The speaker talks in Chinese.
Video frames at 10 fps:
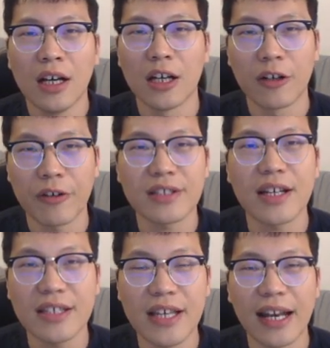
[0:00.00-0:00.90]
呃 c h r i
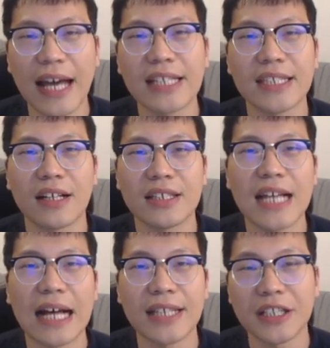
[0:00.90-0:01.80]
s s a 来想一
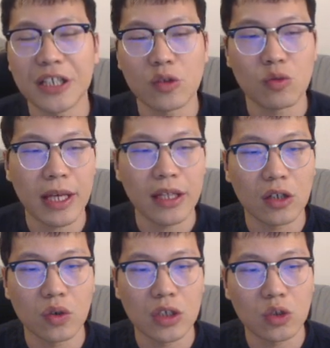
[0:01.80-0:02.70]
下，在这个局面
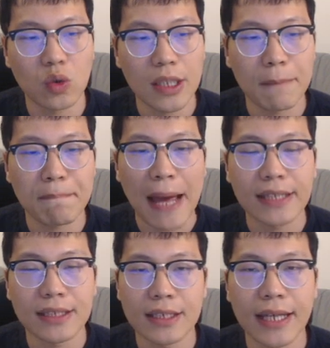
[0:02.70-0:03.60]
当中，你觉得
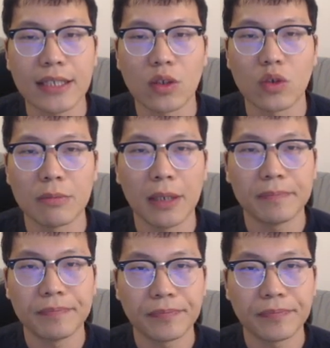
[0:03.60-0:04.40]
白棋应该走什么？